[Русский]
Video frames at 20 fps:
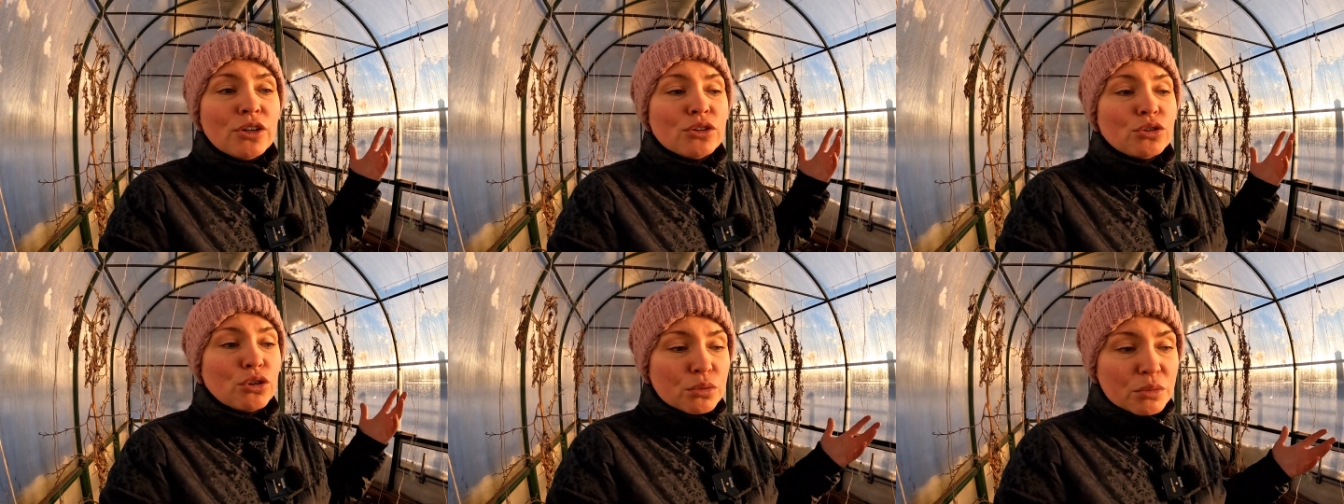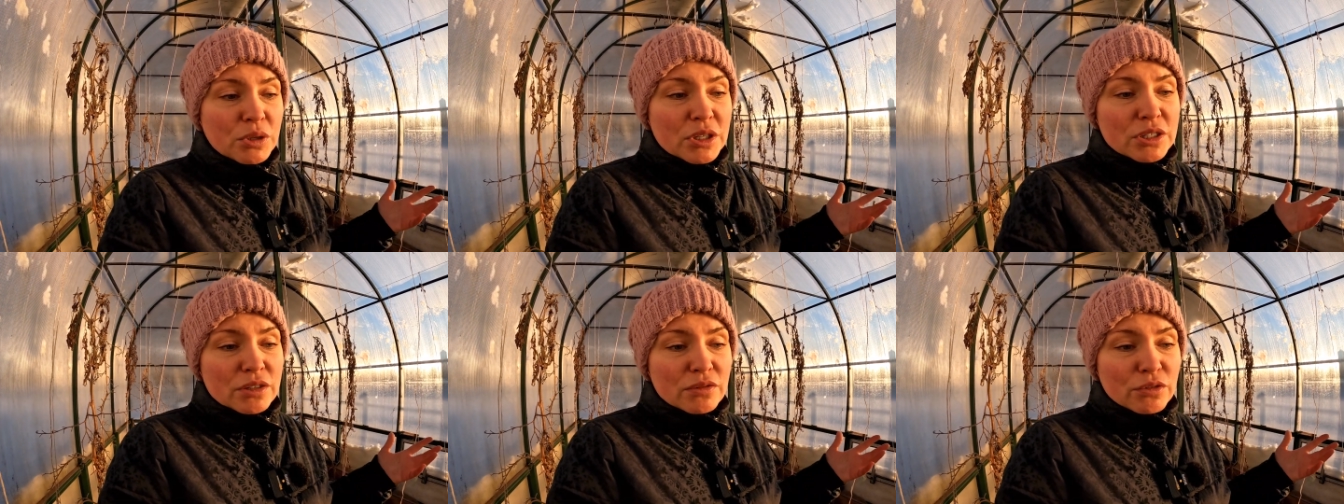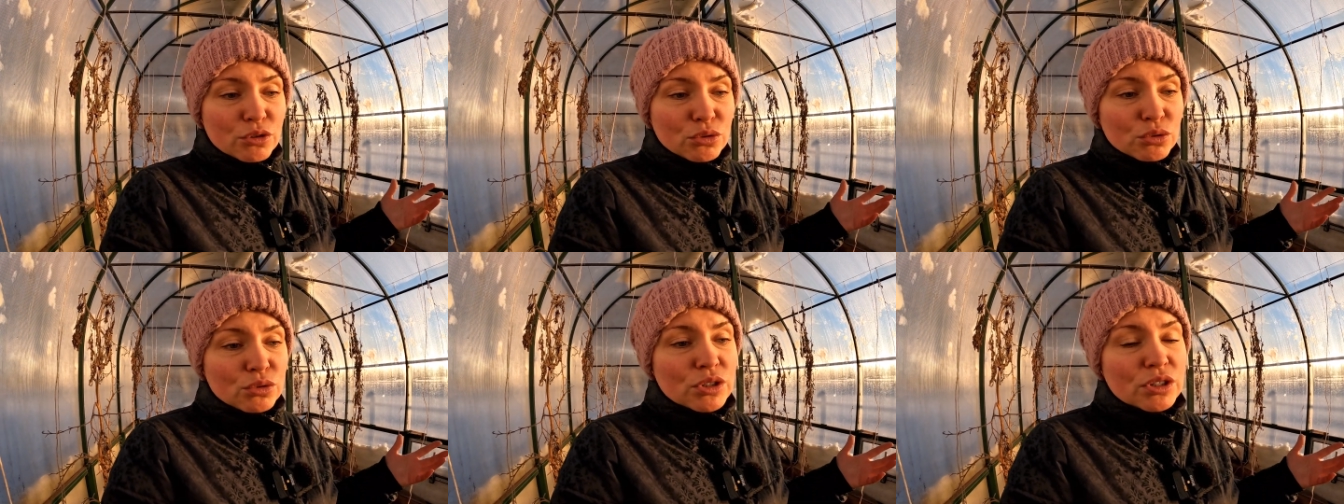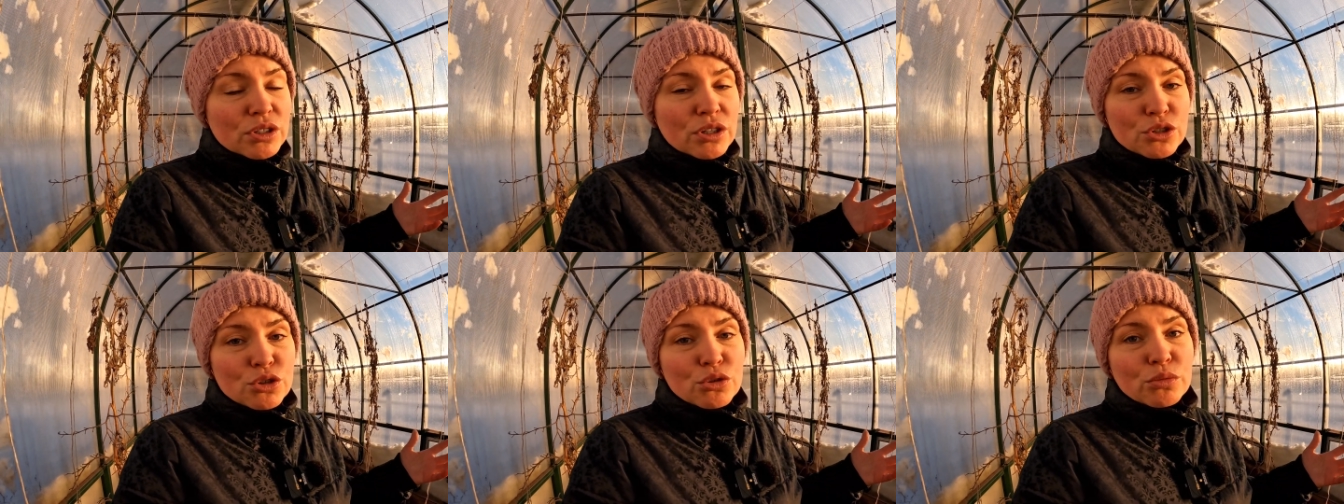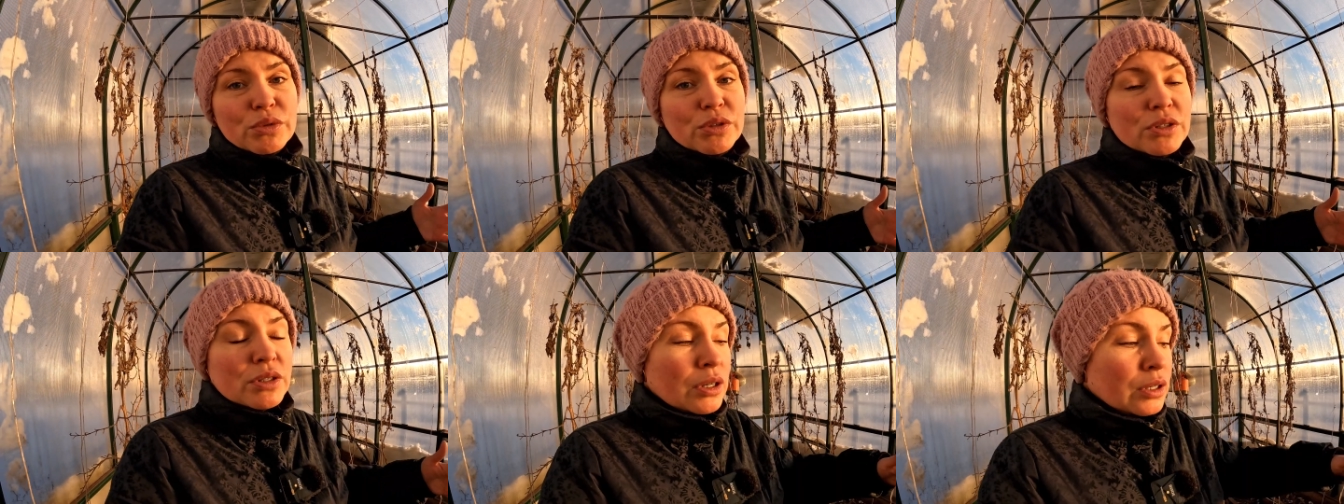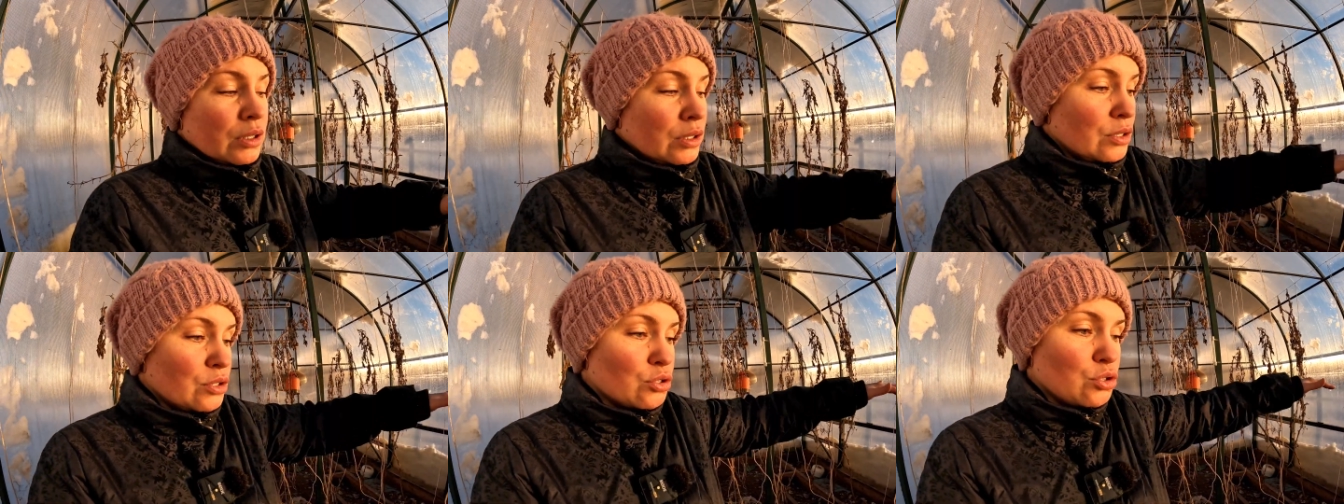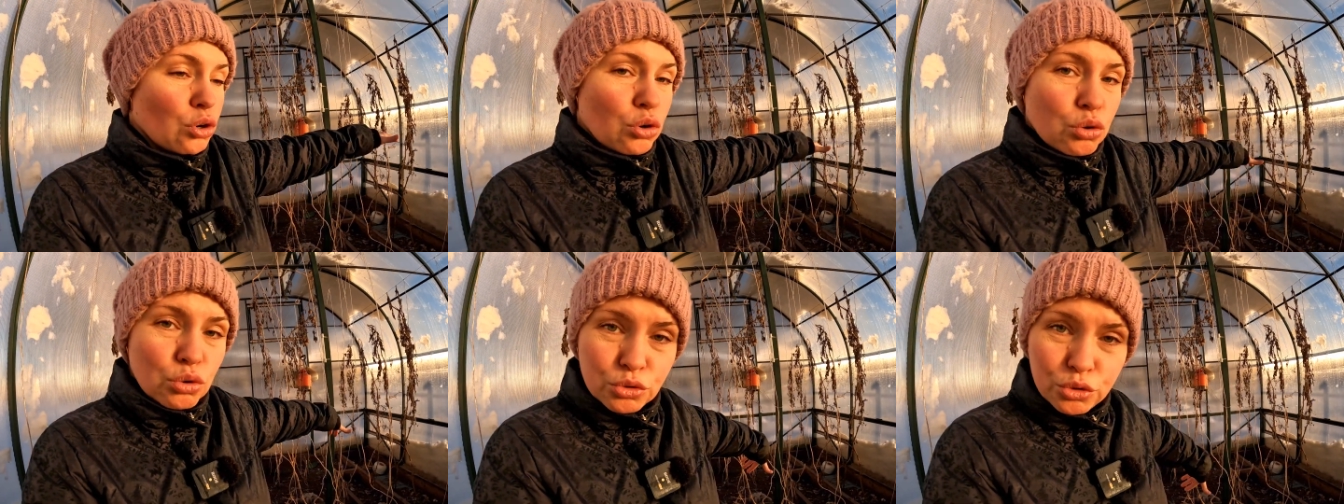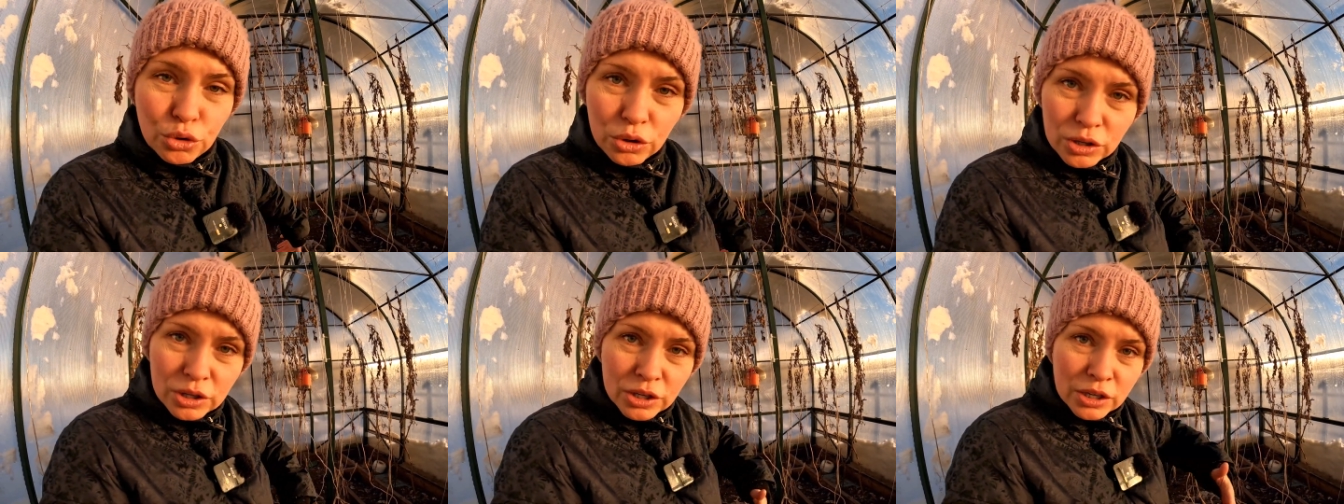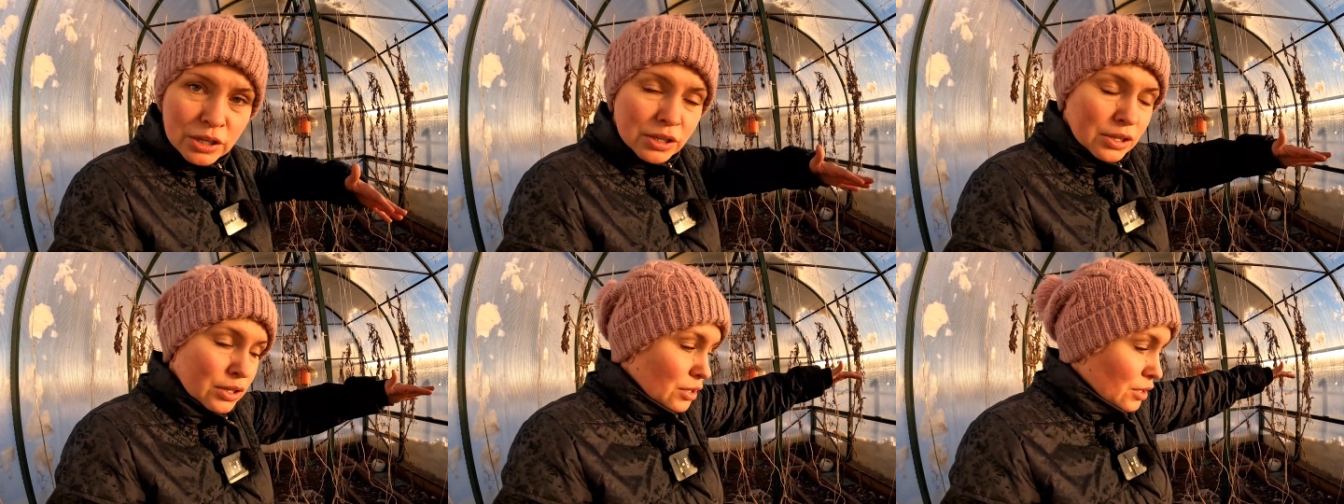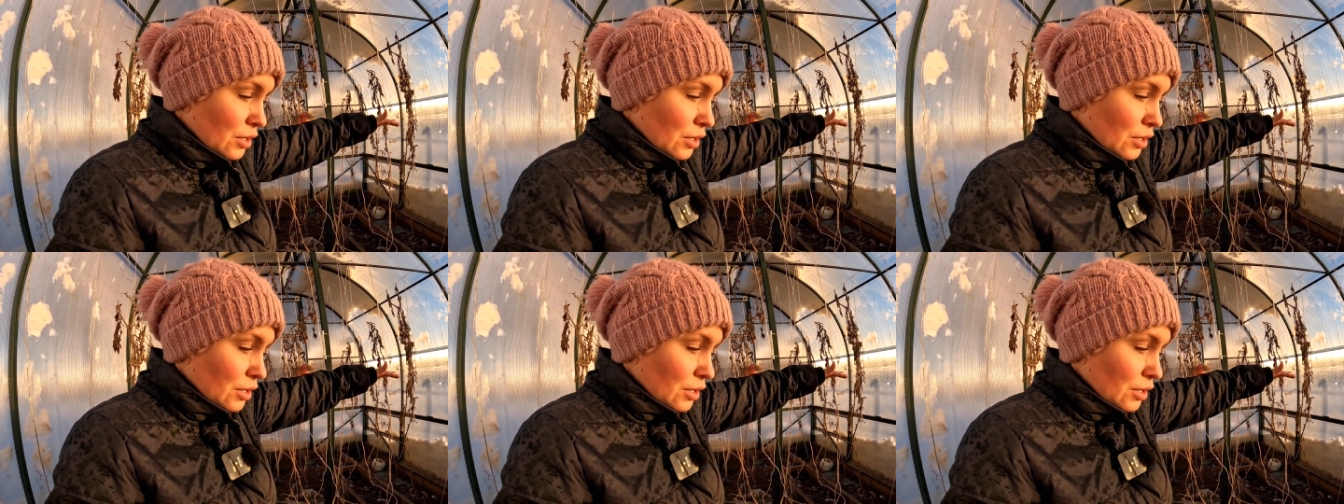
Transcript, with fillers: то имейте в виду, у них должно быть закуток –